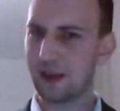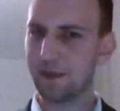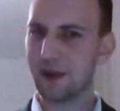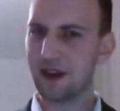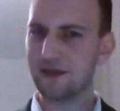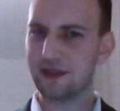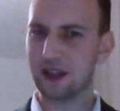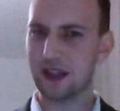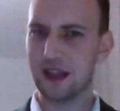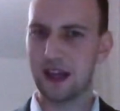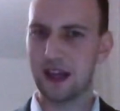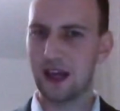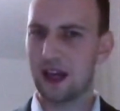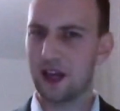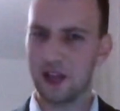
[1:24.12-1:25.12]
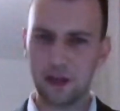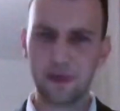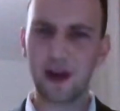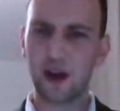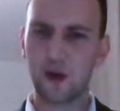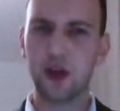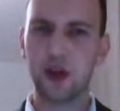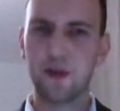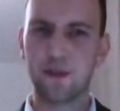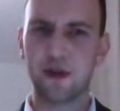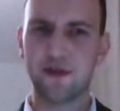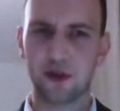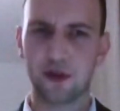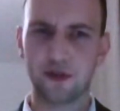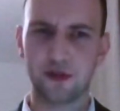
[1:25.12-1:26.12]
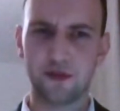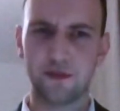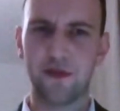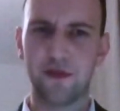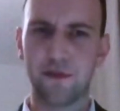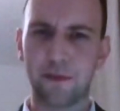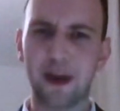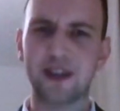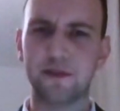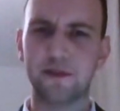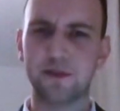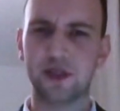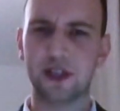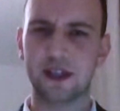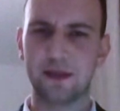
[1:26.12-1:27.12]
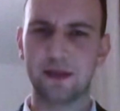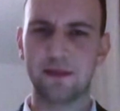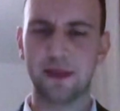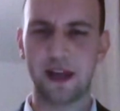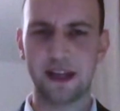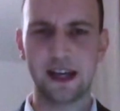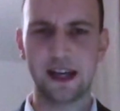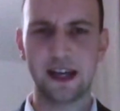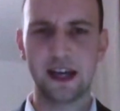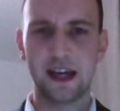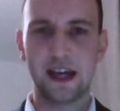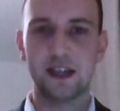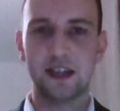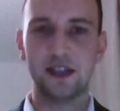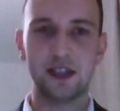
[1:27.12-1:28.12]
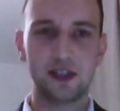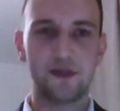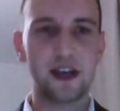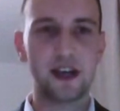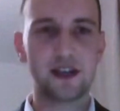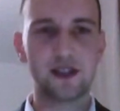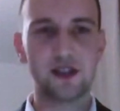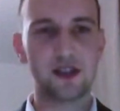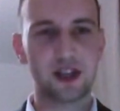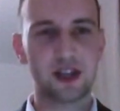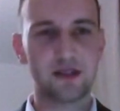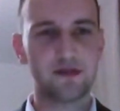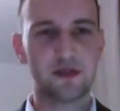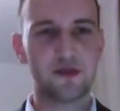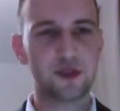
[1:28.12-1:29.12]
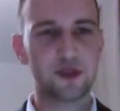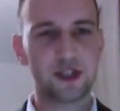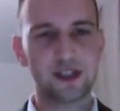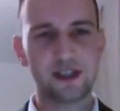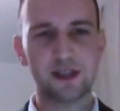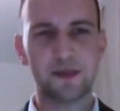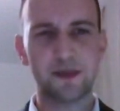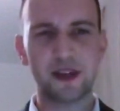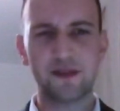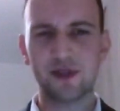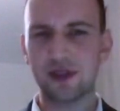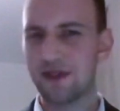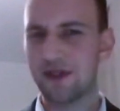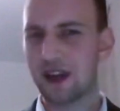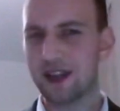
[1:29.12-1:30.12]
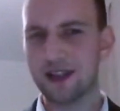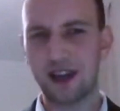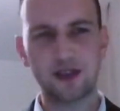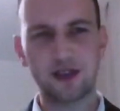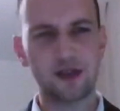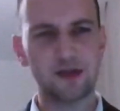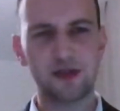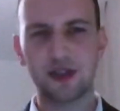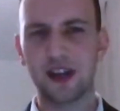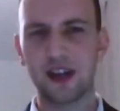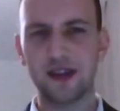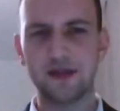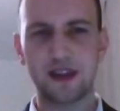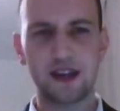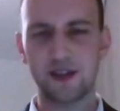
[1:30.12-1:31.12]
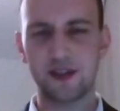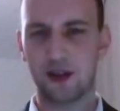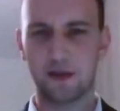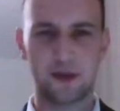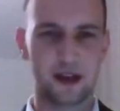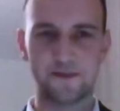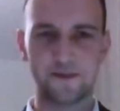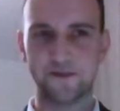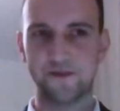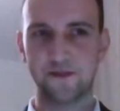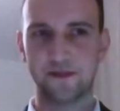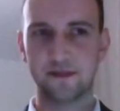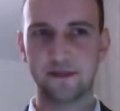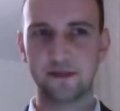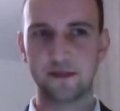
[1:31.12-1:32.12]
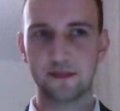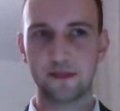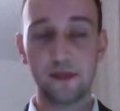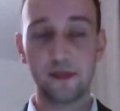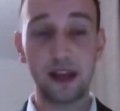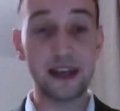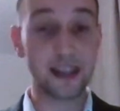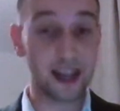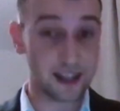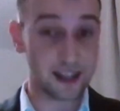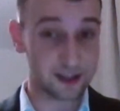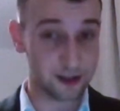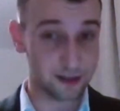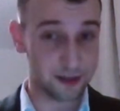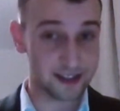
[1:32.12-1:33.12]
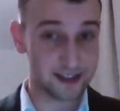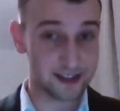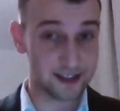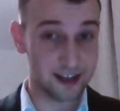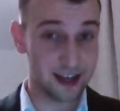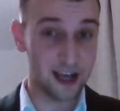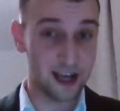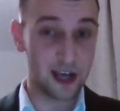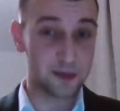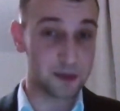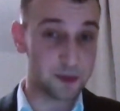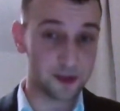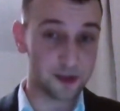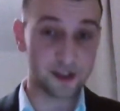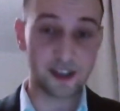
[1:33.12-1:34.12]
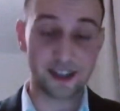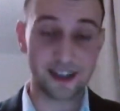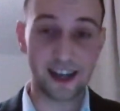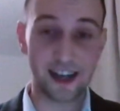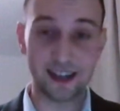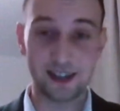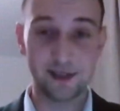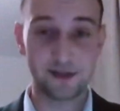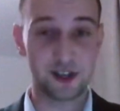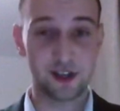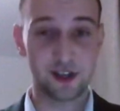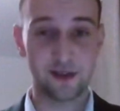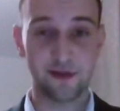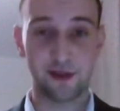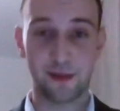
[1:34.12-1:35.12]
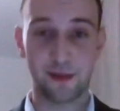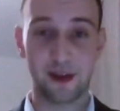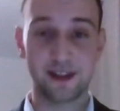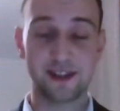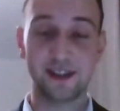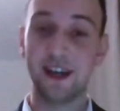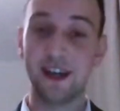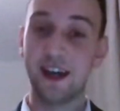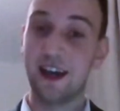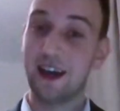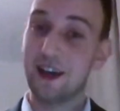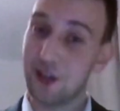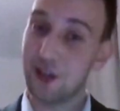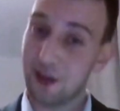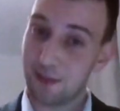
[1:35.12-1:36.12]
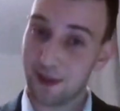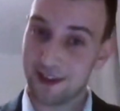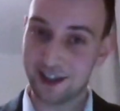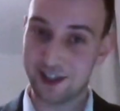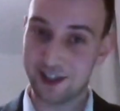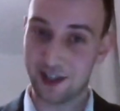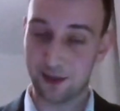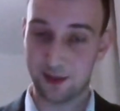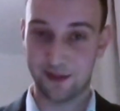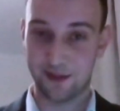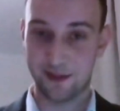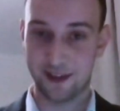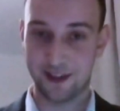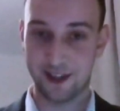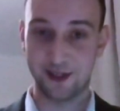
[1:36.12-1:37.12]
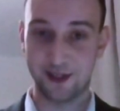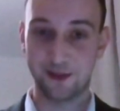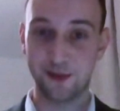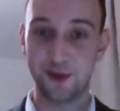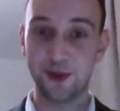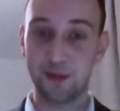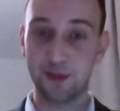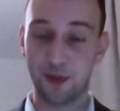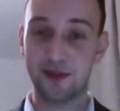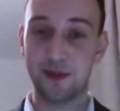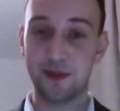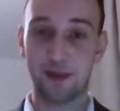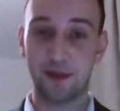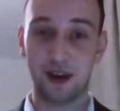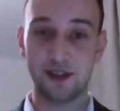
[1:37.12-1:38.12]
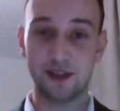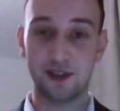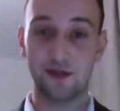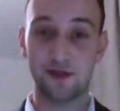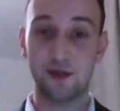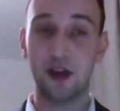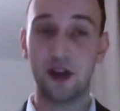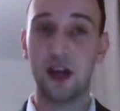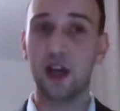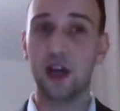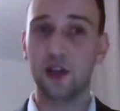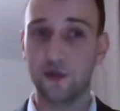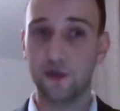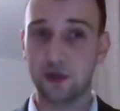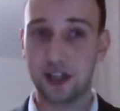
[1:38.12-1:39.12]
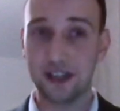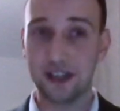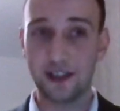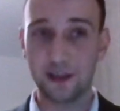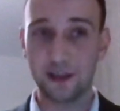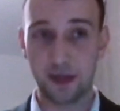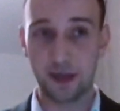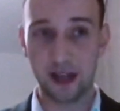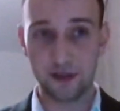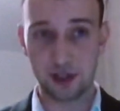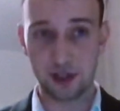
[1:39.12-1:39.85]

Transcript: Naprawdę nie brakuje powodów, by wpaść w przygnębienie i stwierdzić, że XXI wiek zaczął się tak sobie. Ja natomiast, mimo tych negatywnych informacji, nie będę siał defetyzmu i powiem Państwu, XXI